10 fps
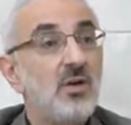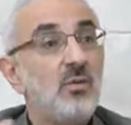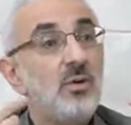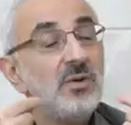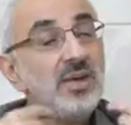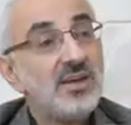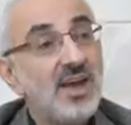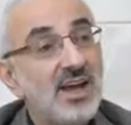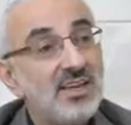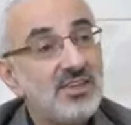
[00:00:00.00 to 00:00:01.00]
وهناك
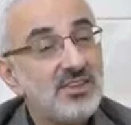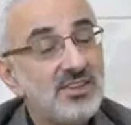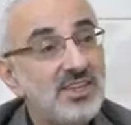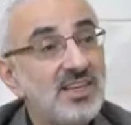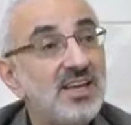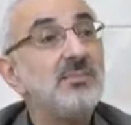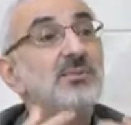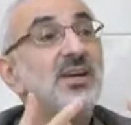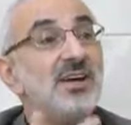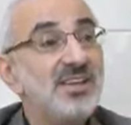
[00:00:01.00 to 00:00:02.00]
حيثية
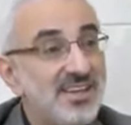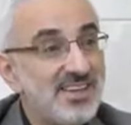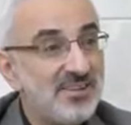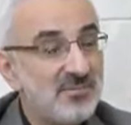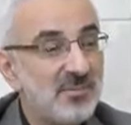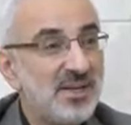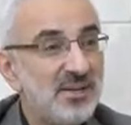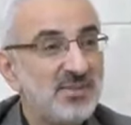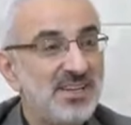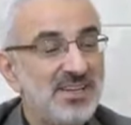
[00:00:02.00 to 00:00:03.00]
إبطالية ما معنى
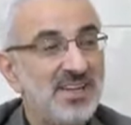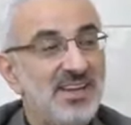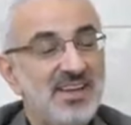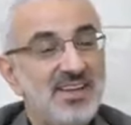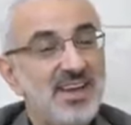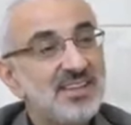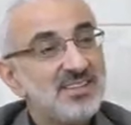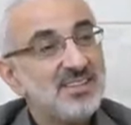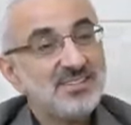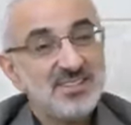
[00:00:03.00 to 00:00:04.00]
إبطالية؟ يعني أنت
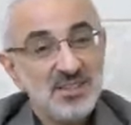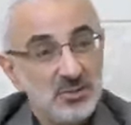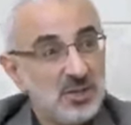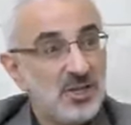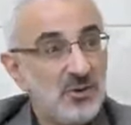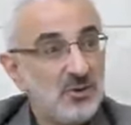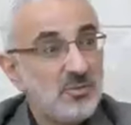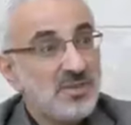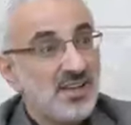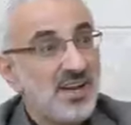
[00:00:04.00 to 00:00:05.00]
تستطيع تلغي الحكم
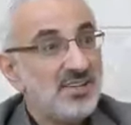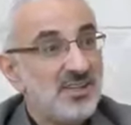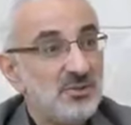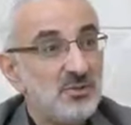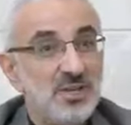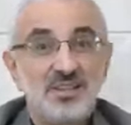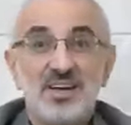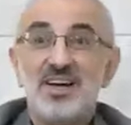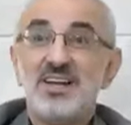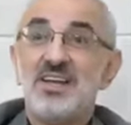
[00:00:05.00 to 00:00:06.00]
إذا راحت علته يعني إذا
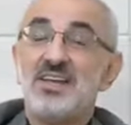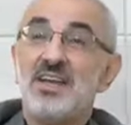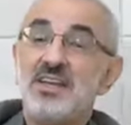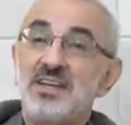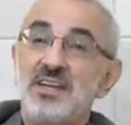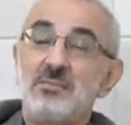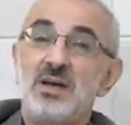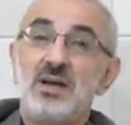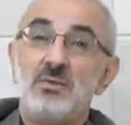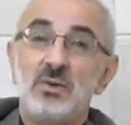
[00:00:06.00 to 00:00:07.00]
قال لك
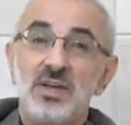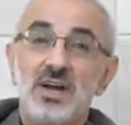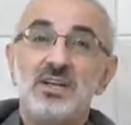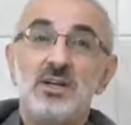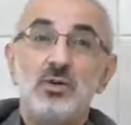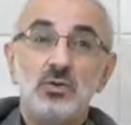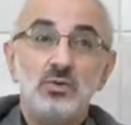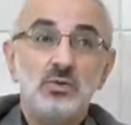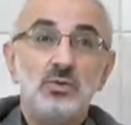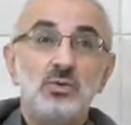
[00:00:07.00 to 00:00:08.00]
إنما وضعنا
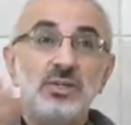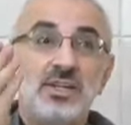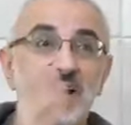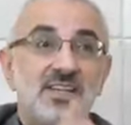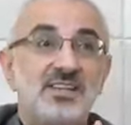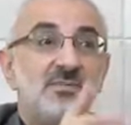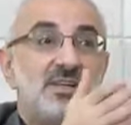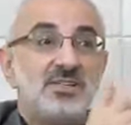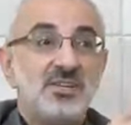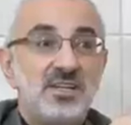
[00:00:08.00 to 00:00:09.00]
الحدود للحد من
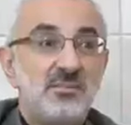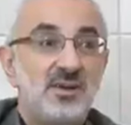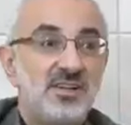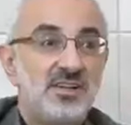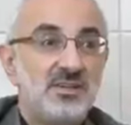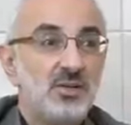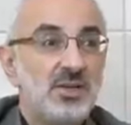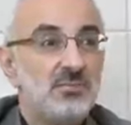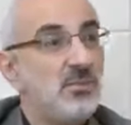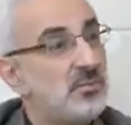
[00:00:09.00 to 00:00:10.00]
الجريمة
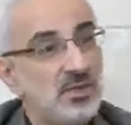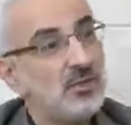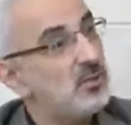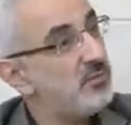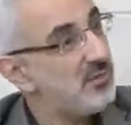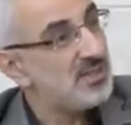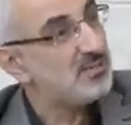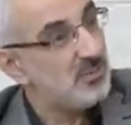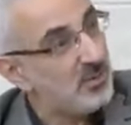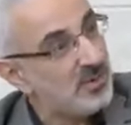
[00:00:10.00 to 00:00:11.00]
طيب ممكن يكون في
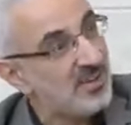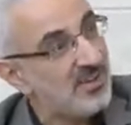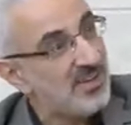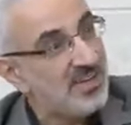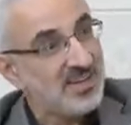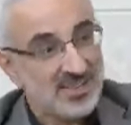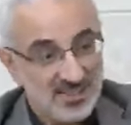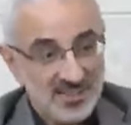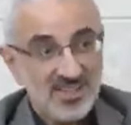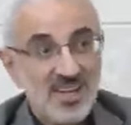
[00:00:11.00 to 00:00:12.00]
اسباب اخرى لكن
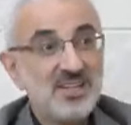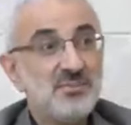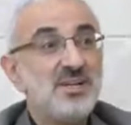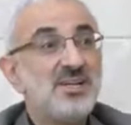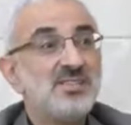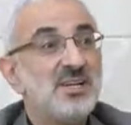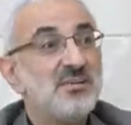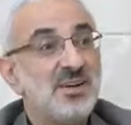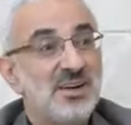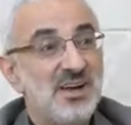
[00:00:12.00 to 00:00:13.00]
اذا الحد من
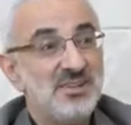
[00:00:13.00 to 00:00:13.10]
الجريمه راح